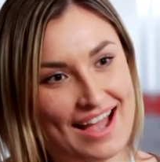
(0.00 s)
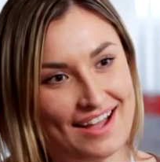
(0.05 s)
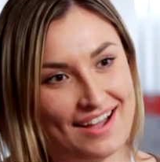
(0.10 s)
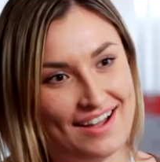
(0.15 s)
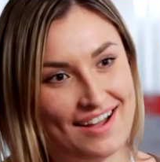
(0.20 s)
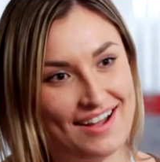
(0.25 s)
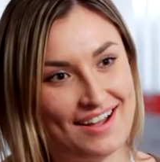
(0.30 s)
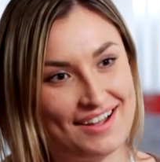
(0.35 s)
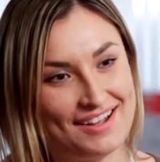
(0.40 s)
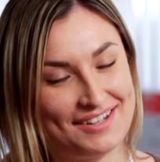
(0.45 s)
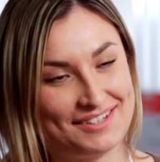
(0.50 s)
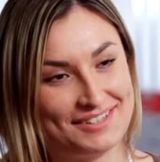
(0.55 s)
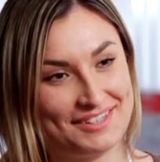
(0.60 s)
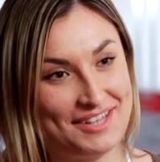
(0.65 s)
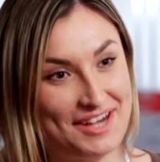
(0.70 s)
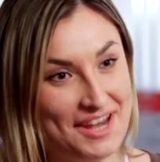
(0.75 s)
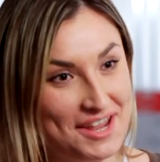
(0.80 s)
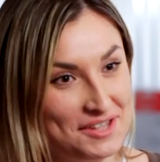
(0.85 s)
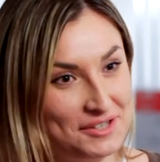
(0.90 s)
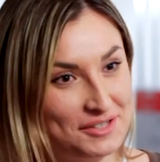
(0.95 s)
А
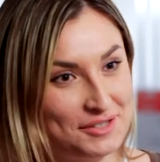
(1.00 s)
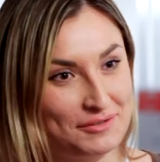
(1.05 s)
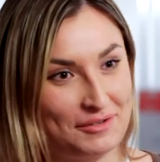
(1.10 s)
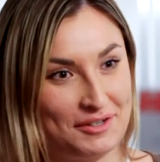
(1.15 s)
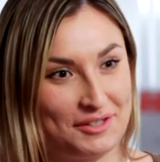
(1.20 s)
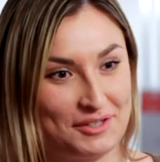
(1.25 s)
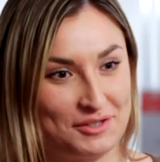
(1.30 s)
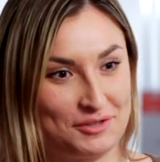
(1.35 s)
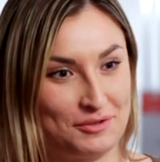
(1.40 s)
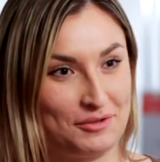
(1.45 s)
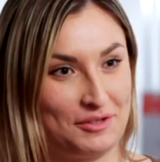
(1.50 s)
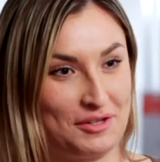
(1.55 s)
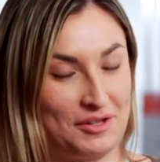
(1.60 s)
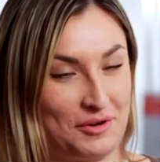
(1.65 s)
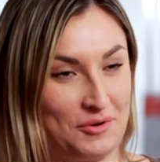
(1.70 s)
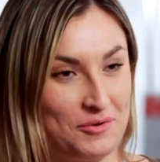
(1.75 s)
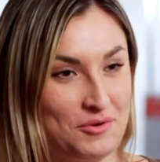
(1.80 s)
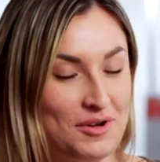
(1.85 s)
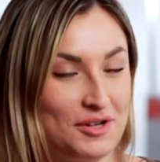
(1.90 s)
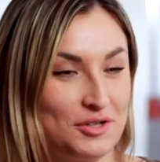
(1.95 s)
тренерство – это что-то
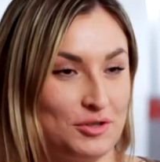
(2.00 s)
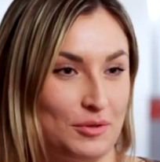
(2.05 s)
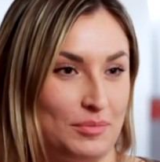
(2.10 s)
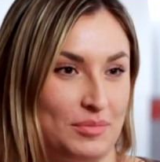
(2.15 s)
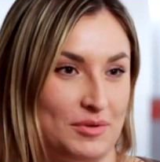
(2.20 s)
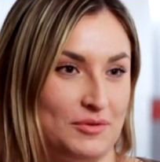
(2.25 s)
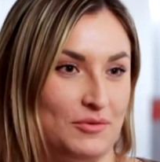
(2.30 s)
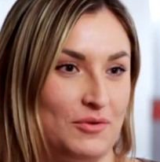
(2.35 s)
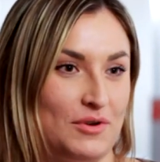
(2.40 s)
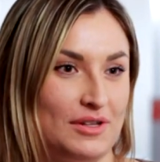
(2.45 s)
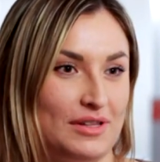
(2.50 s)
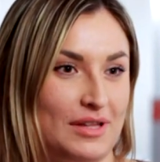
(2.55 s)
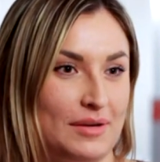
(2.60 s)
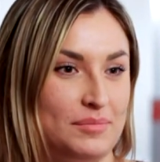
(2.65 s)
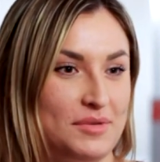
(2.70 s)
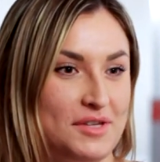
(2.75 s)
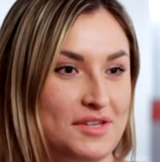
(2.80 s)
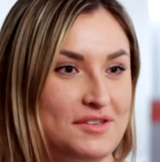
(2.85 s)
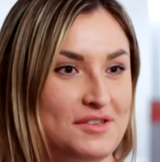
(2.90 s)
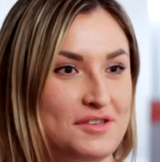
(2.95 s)
такое, что позволило
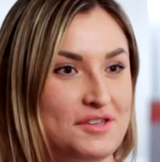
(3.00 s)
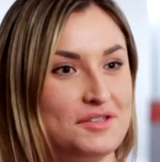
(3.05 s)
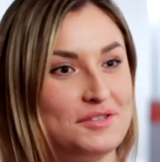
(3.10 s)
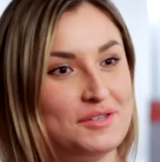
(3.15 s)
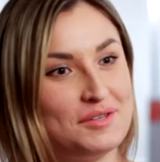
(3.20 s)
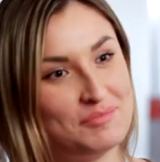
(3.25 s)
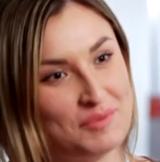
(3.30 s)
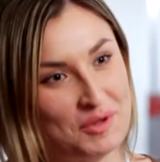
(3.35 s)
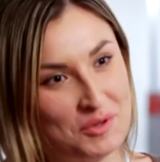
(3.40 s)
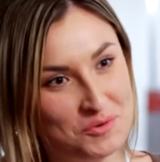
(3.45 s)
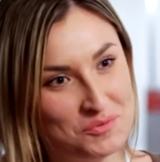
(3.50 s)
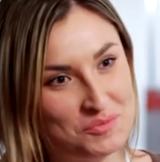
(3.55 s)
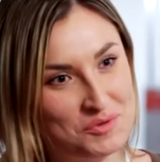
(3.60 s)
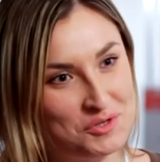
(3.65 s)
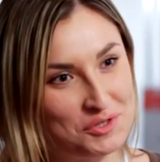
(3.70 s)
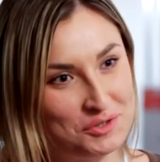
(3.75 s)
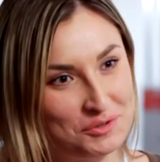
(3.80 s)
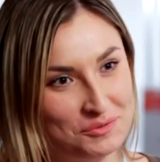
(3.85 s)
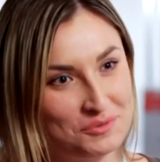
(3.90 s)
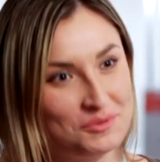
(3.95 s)
объединить и мою
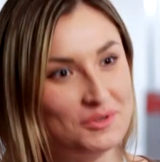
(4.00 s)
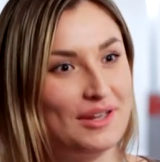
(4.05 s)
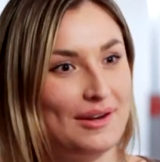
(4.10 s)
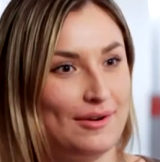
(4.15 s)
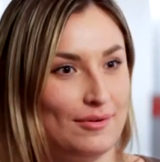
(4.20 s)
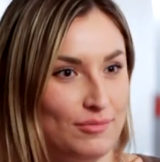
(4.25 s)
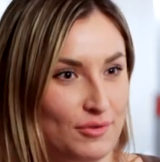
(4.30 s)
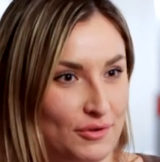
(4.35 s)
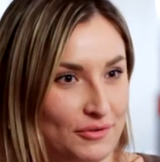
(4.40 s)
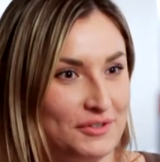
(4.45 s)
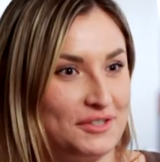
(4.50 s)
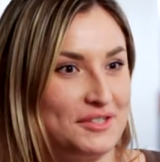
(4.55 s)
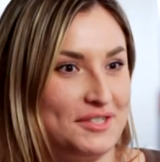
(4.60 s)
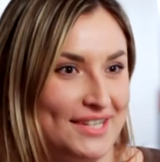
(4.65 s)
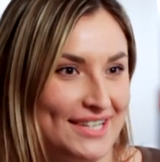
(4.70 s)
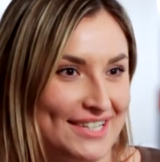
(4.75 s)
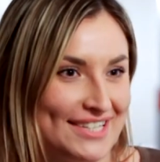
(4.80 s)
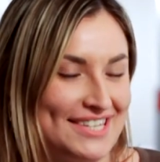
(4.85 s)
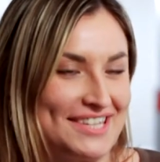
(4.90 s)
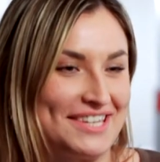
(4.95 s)
мечту, и любовь к
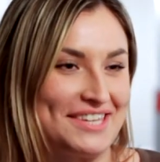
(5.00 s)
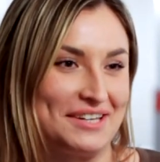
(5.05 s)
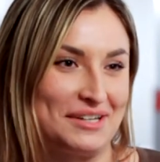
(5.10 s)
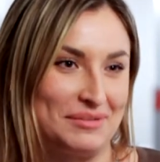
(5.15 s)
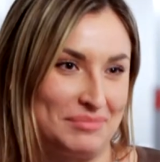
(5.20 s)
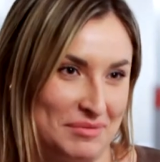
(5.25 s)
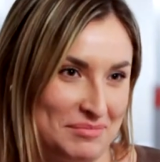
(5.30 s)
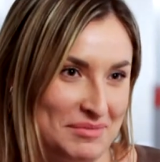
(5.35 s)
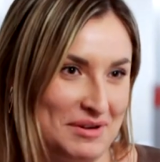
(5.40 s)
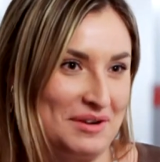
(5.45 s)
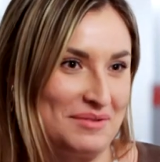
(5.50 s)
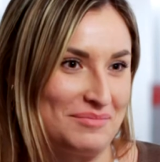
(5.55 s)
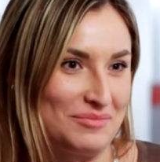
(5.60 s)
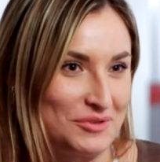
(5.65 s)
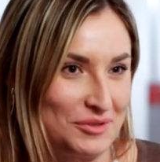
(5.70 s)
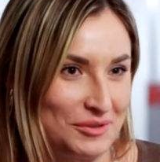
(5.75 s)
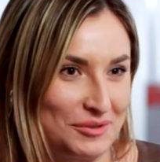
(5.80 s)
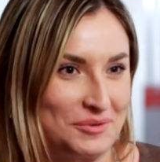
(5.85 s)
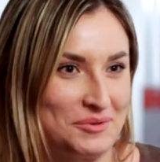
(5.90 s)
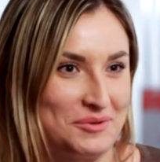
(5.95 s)
технике, к
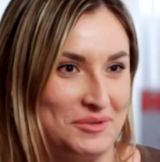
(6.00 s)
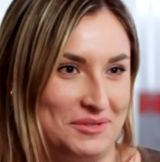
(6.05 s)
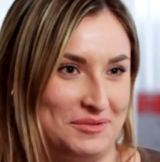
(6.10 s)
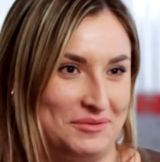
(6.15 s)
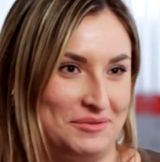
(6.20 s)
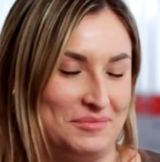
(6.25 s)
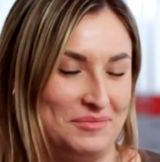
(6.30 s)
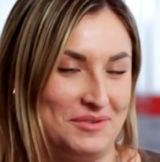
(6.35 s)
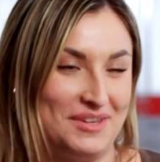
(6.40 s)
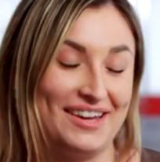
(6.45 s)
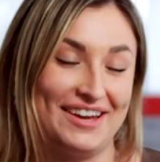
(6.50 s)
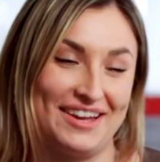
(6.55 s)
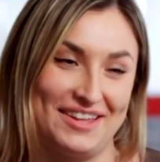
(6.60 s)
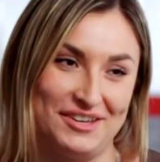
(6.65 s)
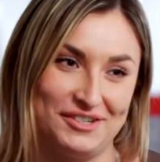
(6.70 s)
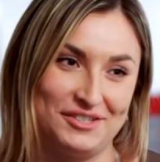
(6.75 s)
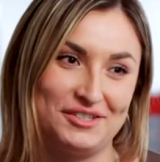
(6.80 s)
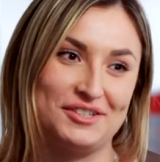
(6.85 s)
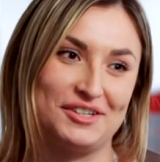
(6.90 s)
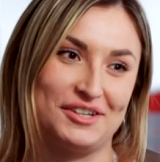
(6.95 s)
мобильным устройствам, и,
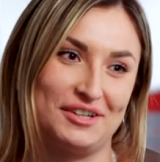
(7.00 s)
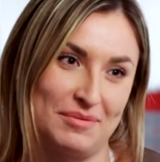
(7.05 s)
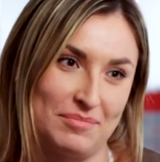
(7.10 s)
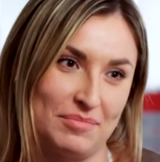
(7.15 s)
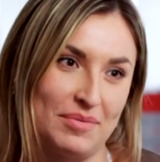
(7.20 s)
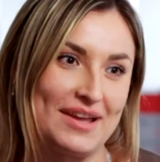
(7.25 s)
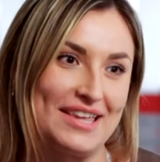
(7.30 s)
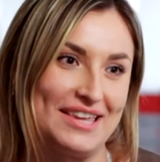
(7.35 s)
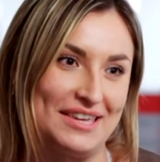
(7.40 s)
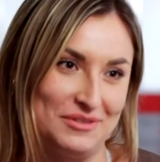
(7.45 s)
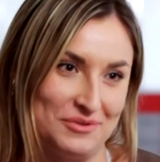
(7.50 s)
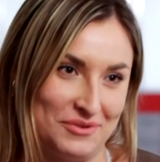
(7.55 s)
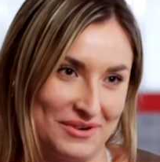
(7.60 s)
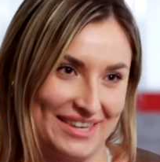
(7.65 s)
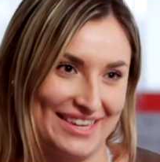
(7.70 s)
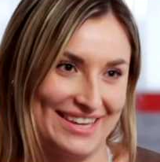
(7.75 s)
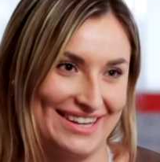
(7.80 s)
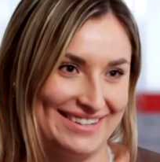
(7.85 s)
конечно же, к компании Nokia.